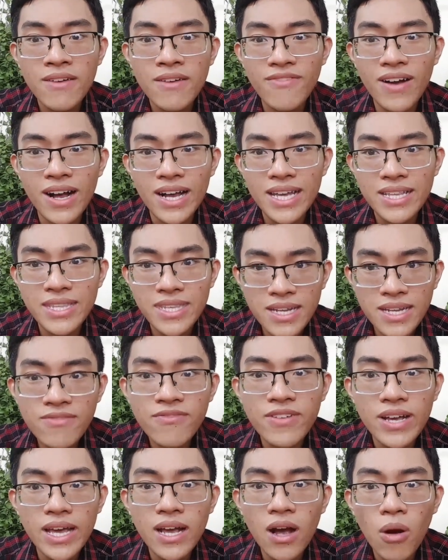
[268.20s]
và cái chính
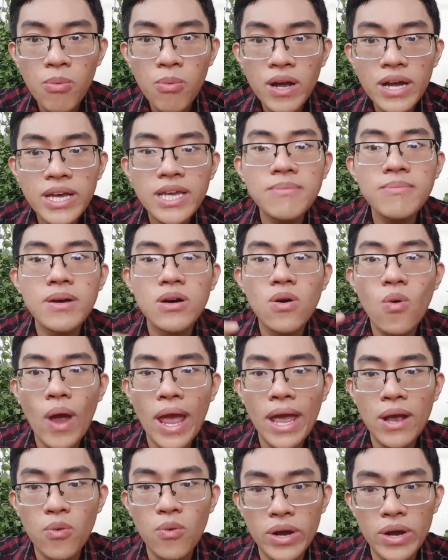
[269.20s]
là cái không khí mà
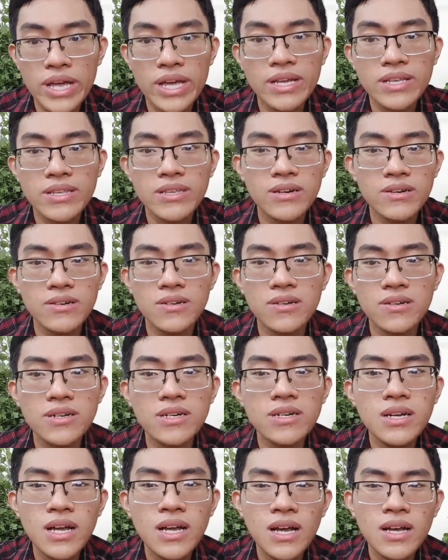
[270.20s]
hòa quyện giữa
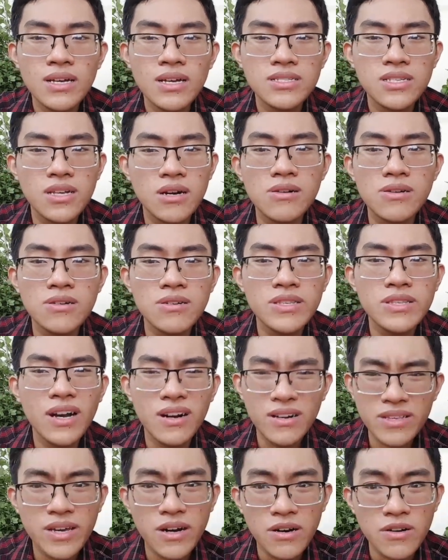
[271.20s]
sự
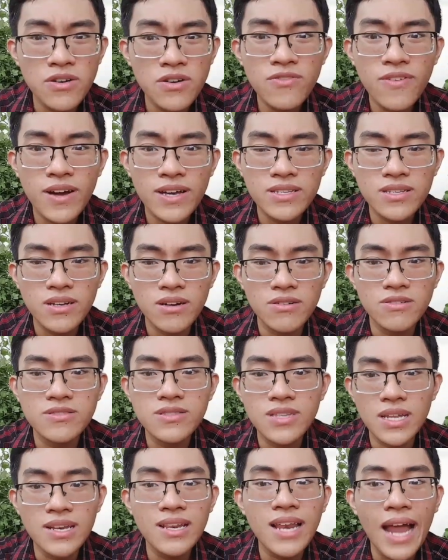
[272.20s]
giận dữ và sự
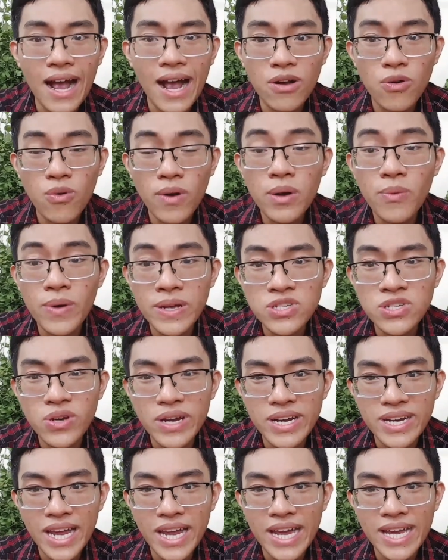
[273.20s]
tĩnh lặng của cái quyển
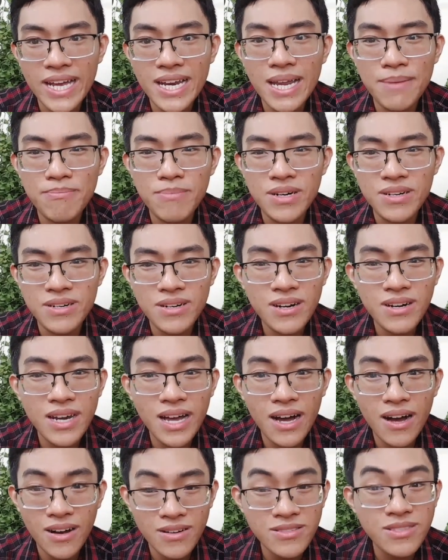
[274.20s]
truyện này là mình rất là
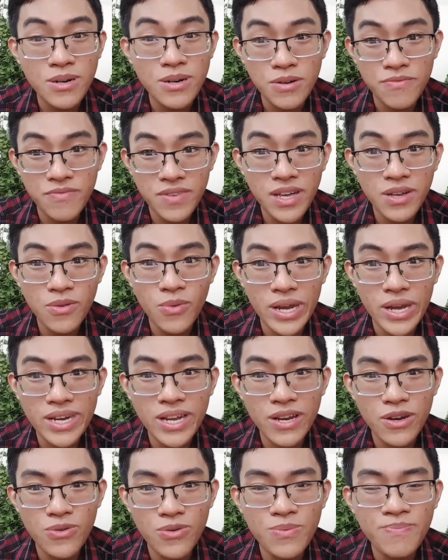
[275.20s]
ấn tượng với cái quyển
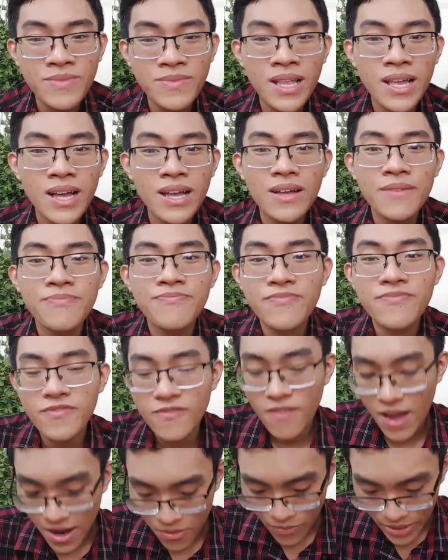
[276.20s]
này luôn
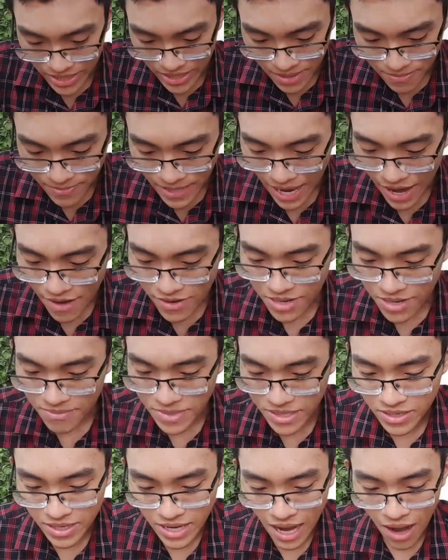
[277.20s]
và quyển tiếp theo là
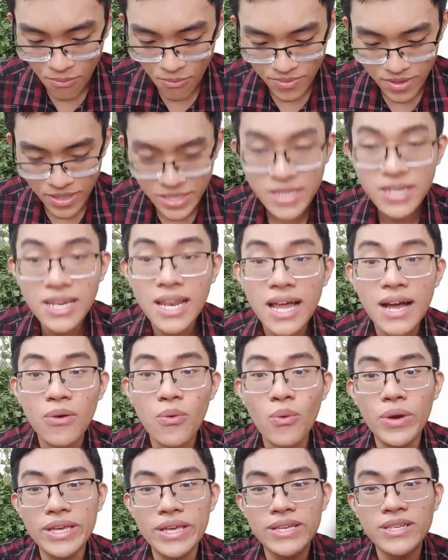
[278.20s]
mình đọc đó chính là
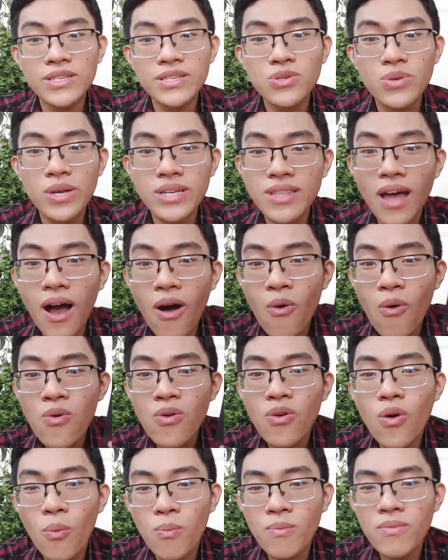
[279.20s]
quyển xuyên
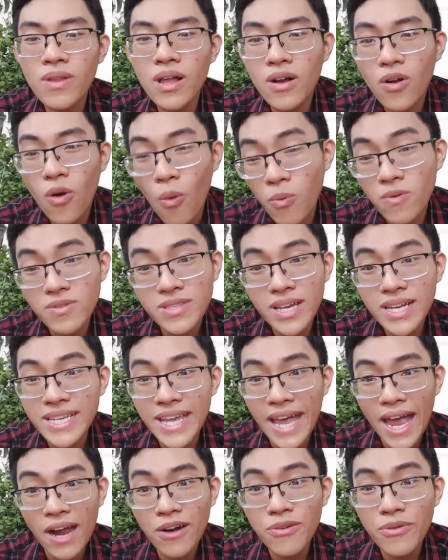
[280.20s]
thấu cũng là cùng tác
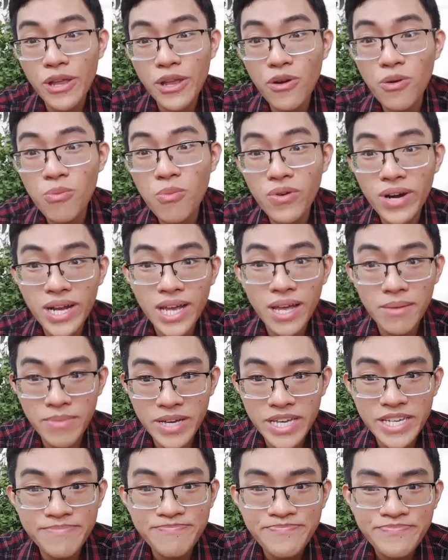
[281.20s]
giả ryu
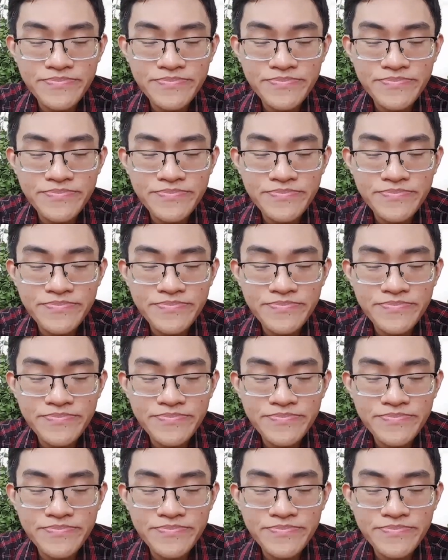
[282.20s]
Murakami